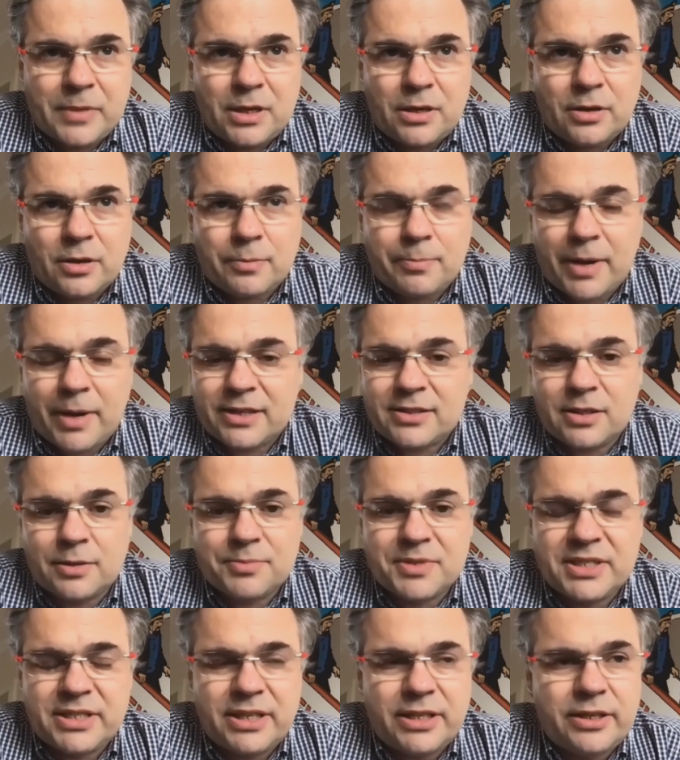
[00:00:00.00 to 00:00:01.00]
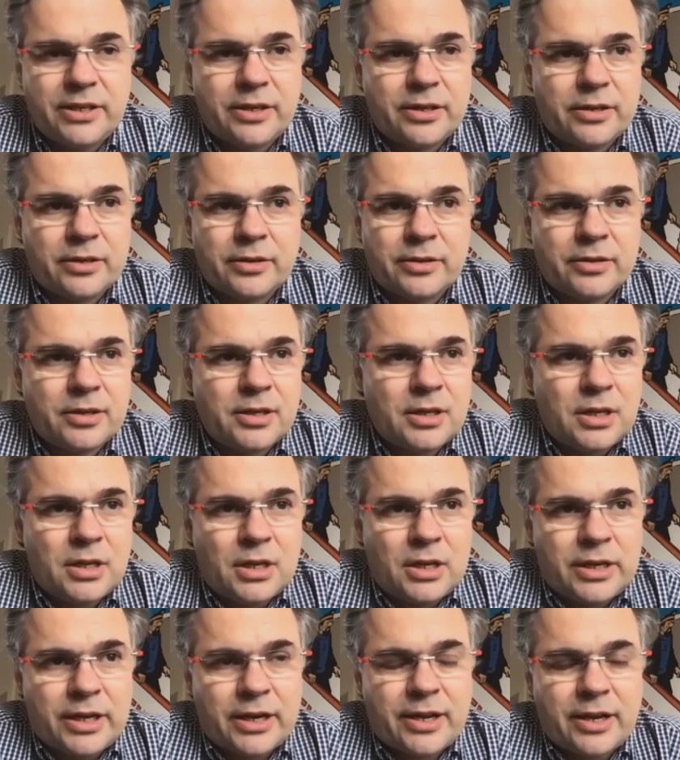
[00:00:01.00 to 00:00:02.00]
Euh, par exemple, si euh,
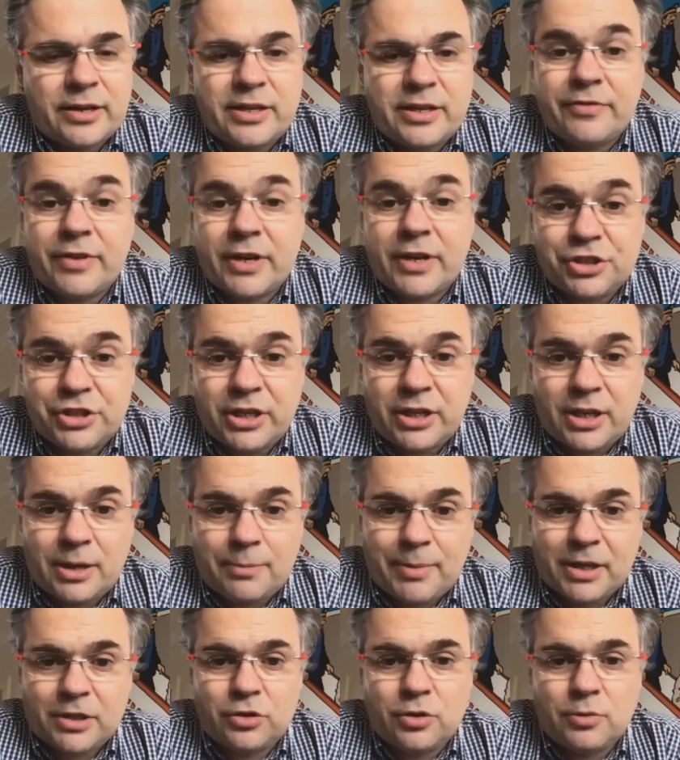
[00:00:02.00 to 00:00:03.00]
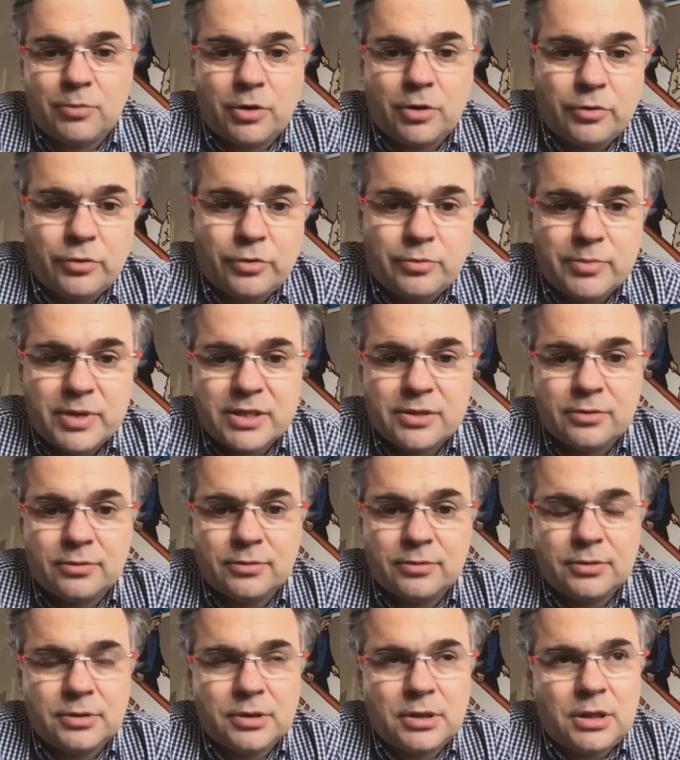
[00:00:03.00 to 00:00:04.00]
quelqu'un qui va acheter un appartement ou une
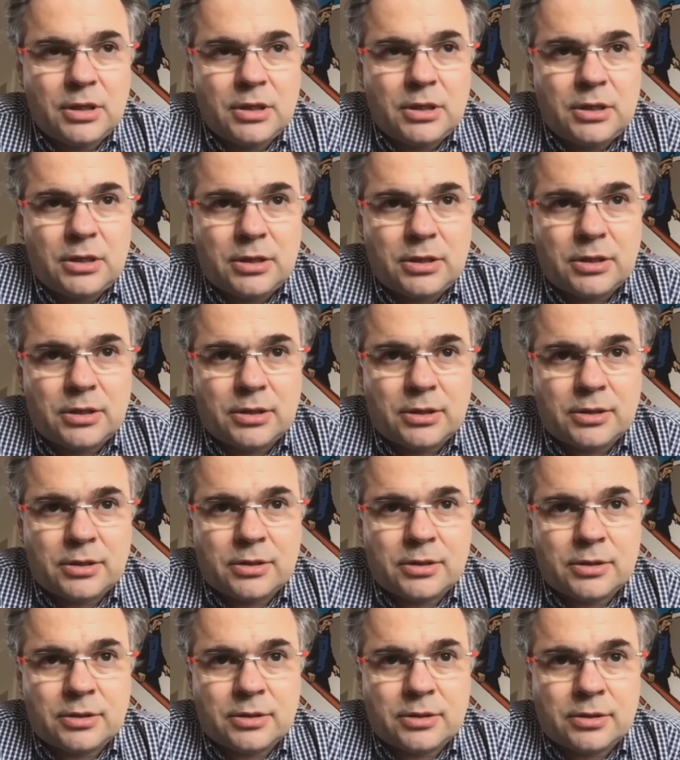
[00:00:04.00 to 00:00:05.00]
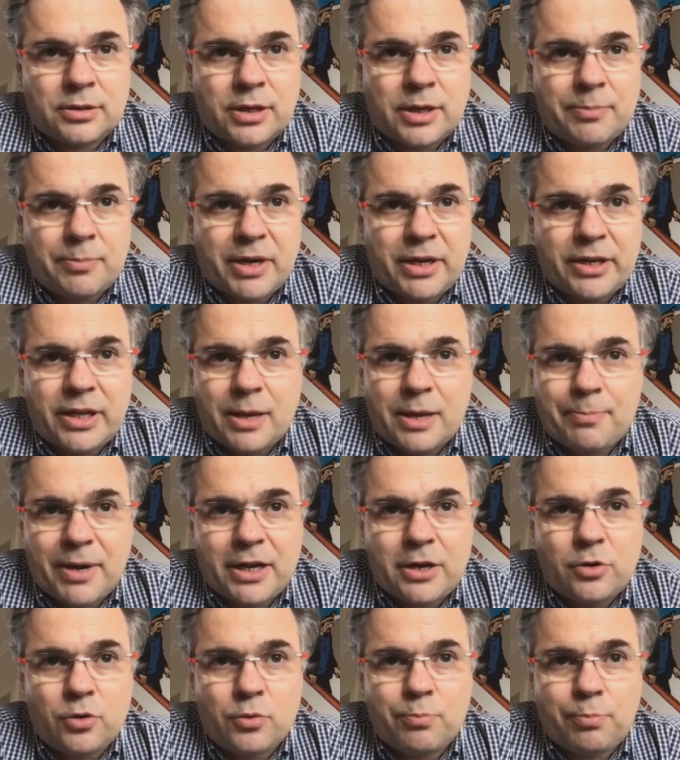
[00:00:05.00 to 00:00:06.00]
maison, euh, eh ben, il n'y a pas
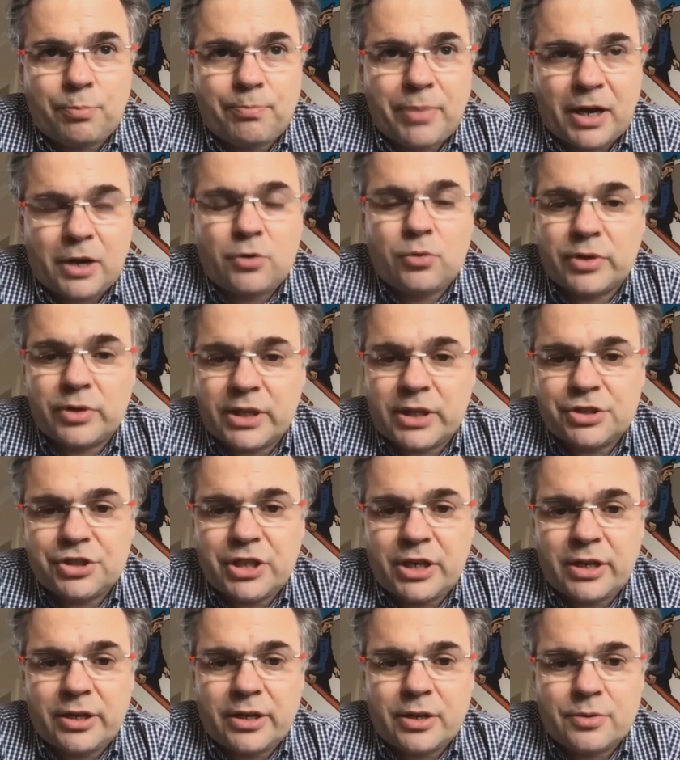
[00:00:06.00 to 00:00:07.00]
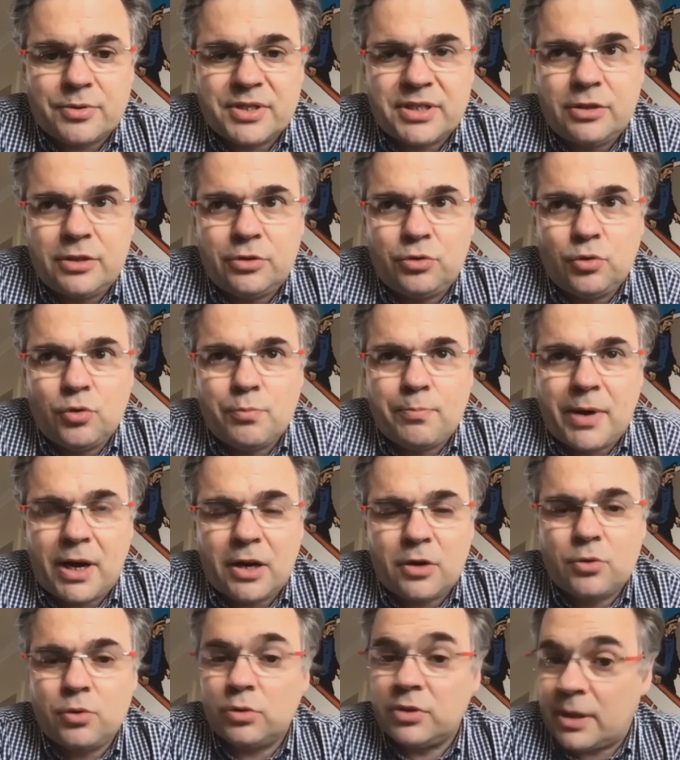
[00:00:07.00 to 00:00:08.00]
que le parcours d'achat, il y a aussi tout le
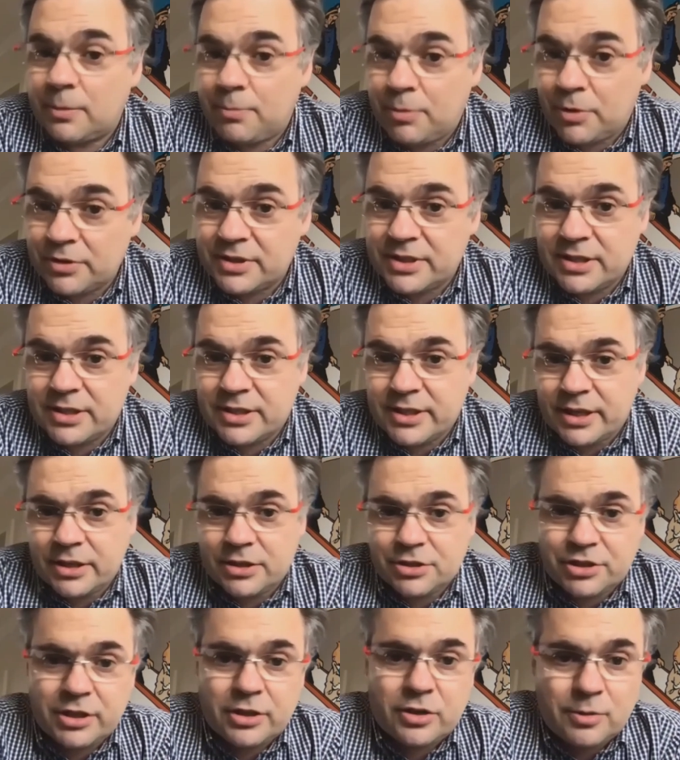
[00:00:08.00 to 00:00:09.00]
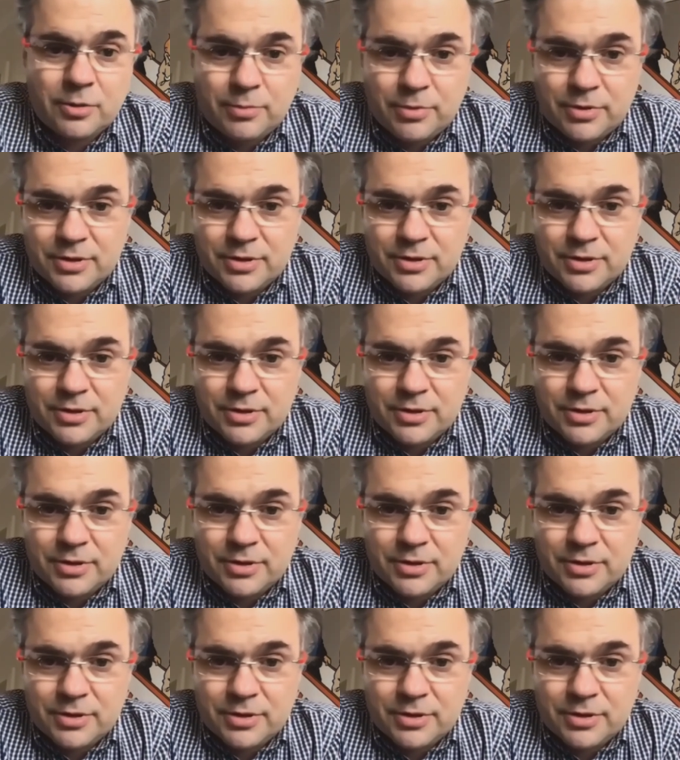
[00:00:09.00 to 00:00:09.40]
parcours d'apprentissage qui commence